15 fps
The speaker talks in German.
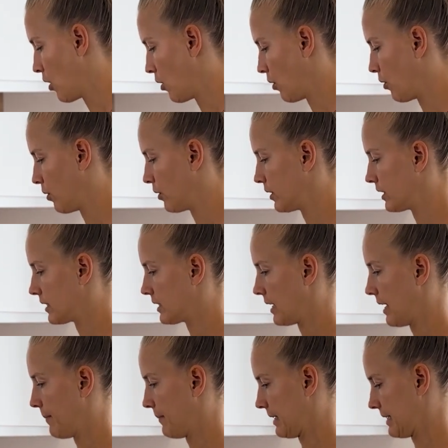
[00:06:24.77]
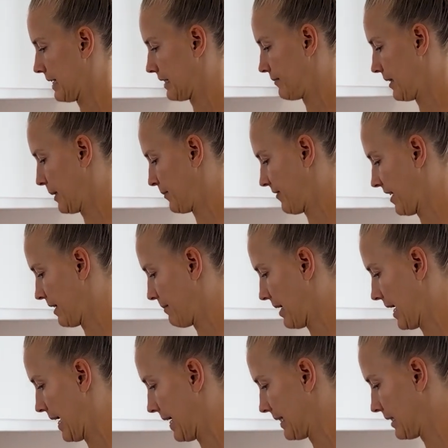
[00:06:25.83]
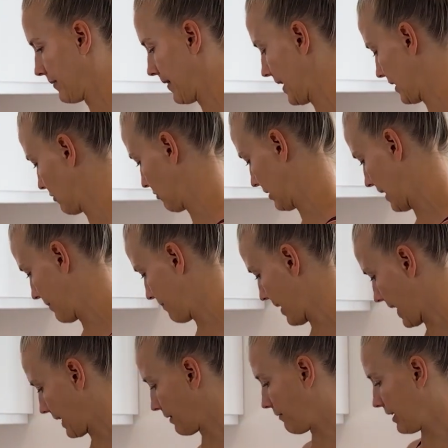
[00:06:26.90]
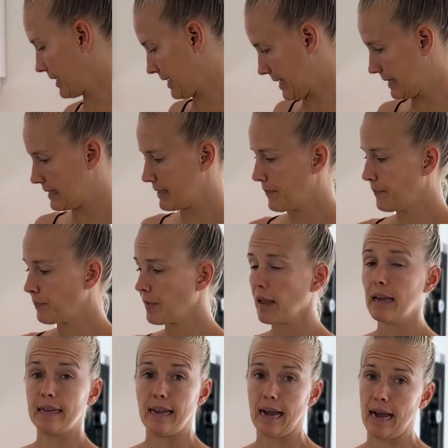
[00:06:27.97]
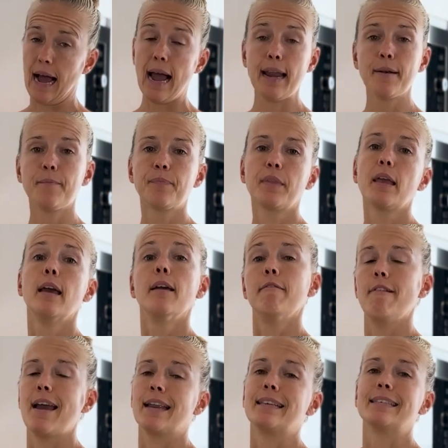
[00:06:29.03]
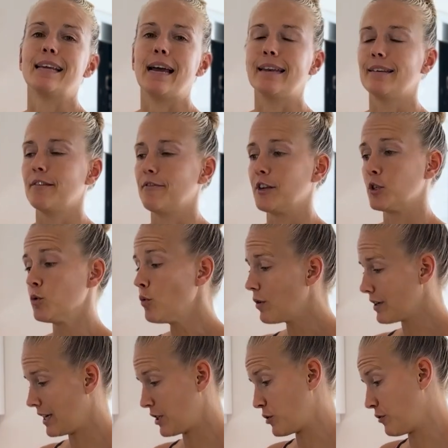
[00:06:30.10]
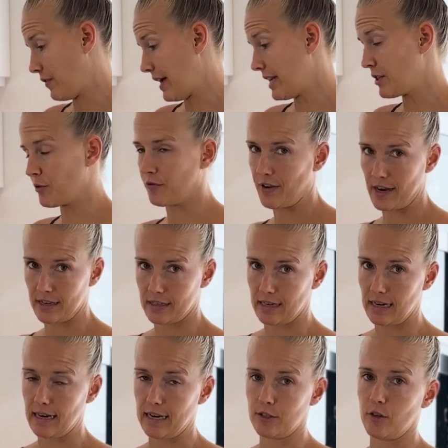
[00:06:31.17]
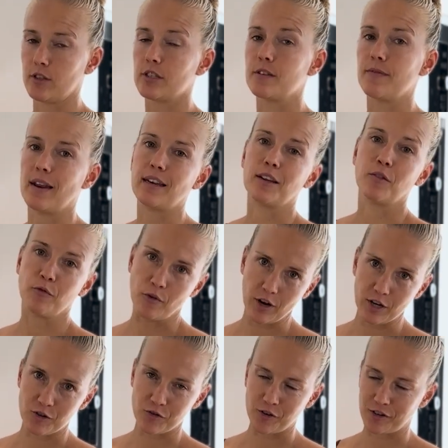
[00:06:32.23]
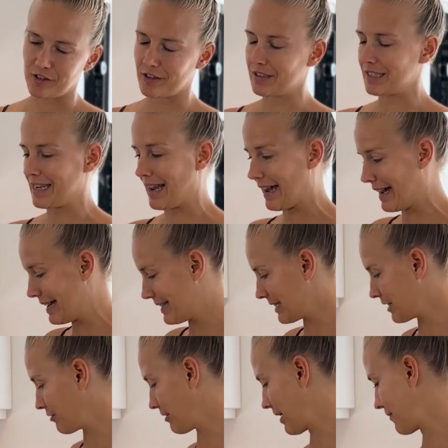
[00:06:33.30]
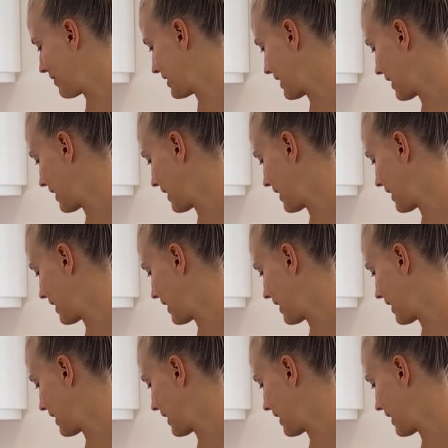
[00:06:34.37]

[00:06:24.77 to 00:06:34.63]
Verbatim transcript: Und ähm, jetzt lassen wir die Pfanne mal heiß werden und dann packen wir das da rein werden dann versuchen, den zu wenden, sofern es geht. Ansonsten werde ich ihn vorher in Stücke zerreißen und dann wird